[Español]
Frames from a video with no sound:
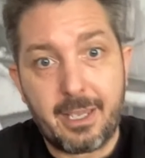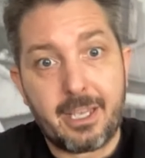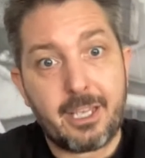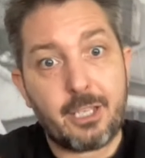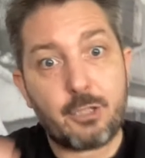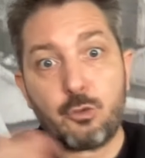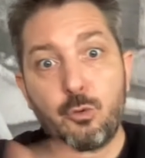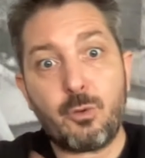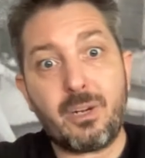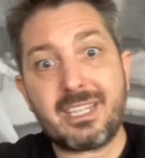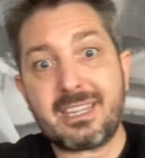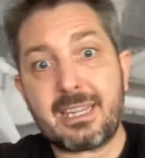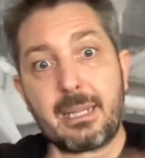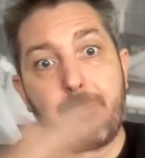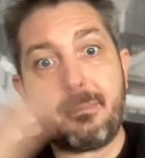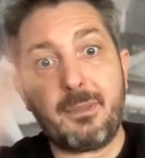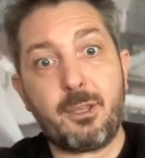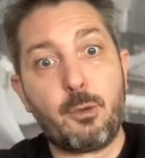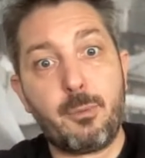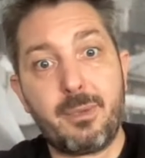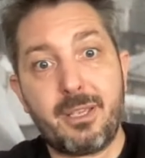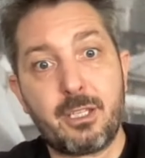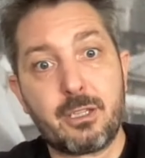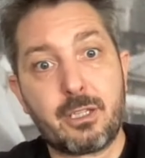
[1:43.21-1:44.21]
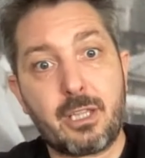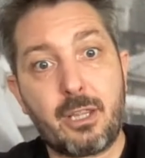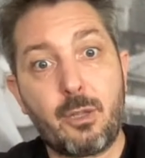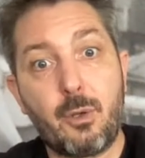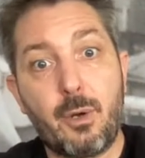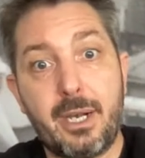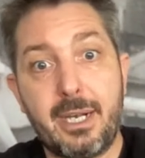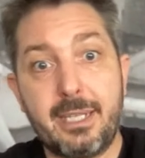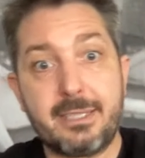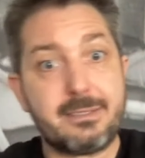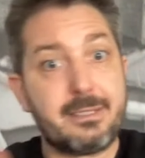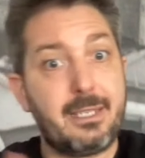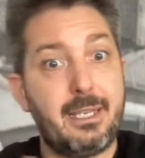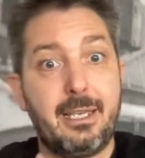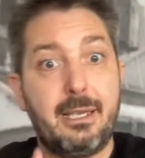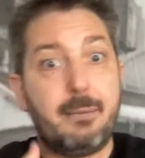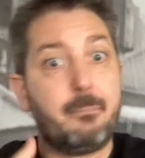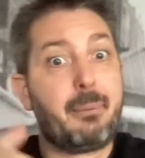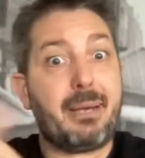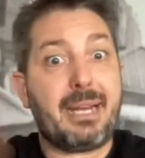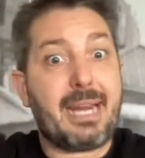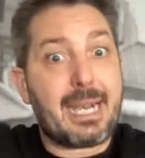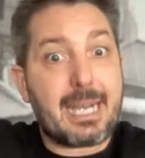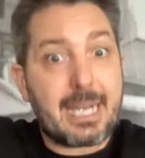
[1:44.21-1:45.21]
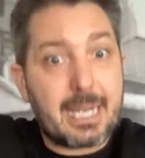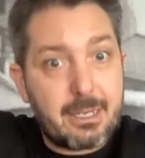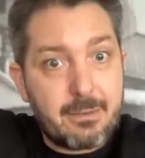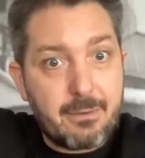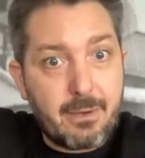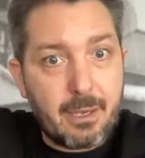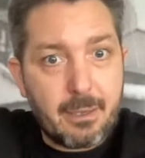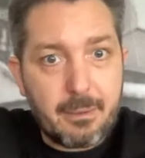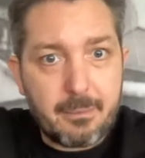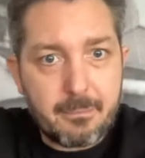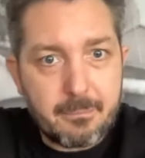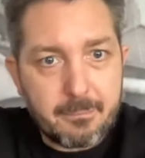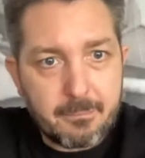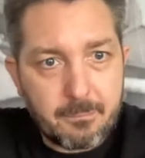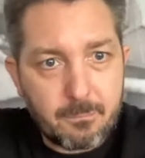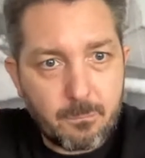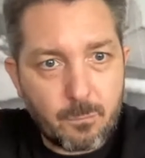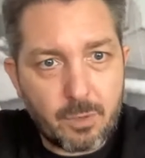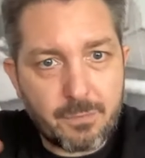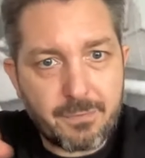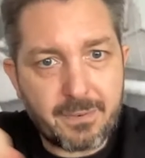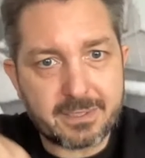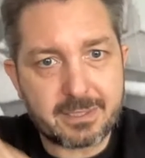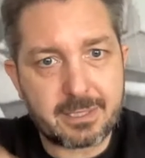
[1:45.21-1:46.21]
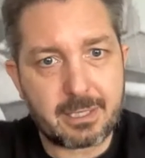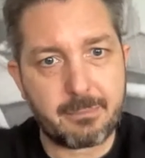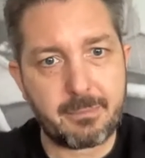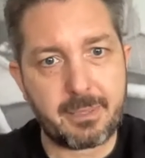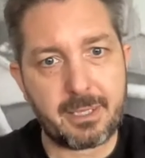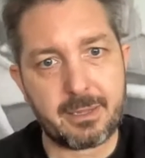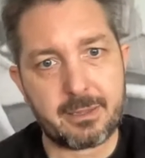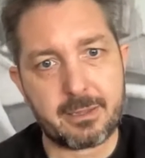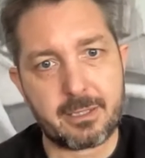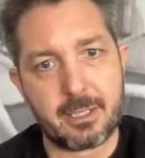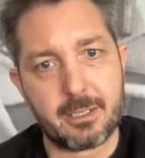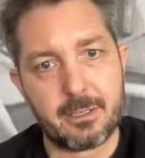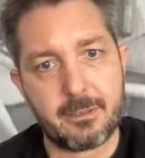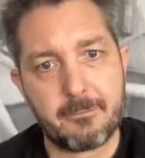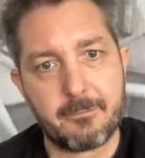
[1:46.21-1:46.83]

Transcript: y suben hasta el medio millón de dólares para arriba muy fácilmente.